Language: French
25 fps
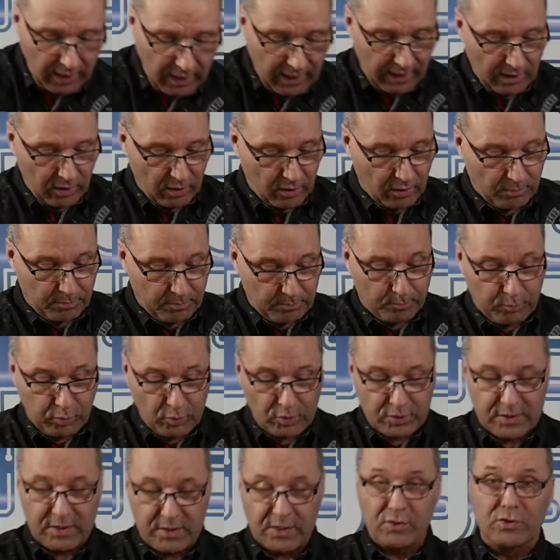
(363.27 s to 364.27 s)
Alors, pour
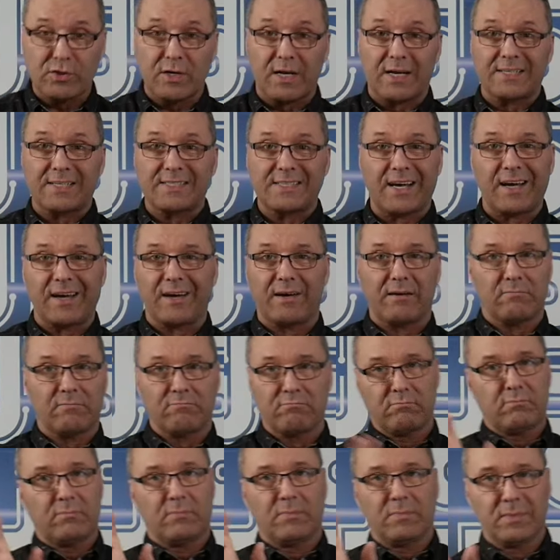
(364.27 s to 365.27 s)
ce qui est du laser,
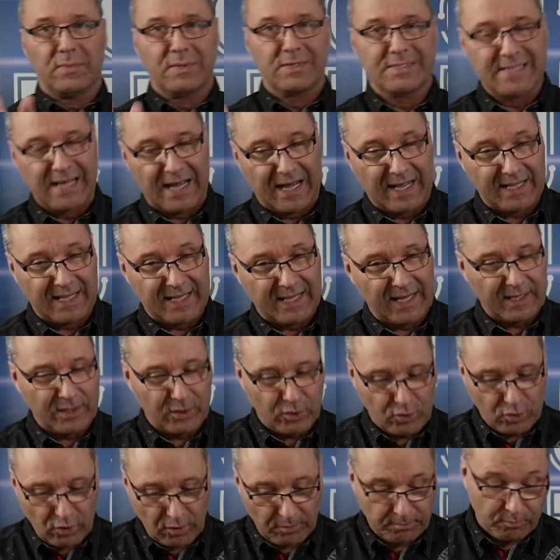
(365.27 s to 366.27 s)
ça a l'air
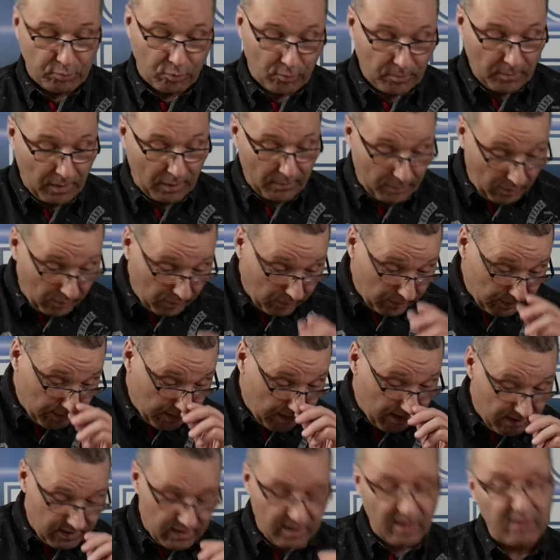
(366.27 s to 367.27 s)
top pour ma part,
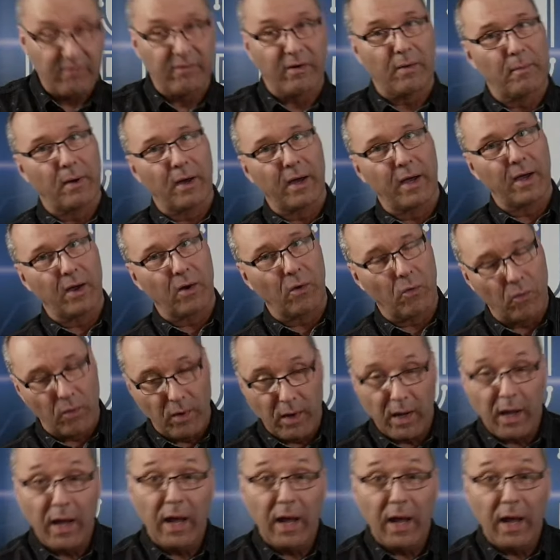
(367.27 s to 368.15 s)
il est, vraiment gros.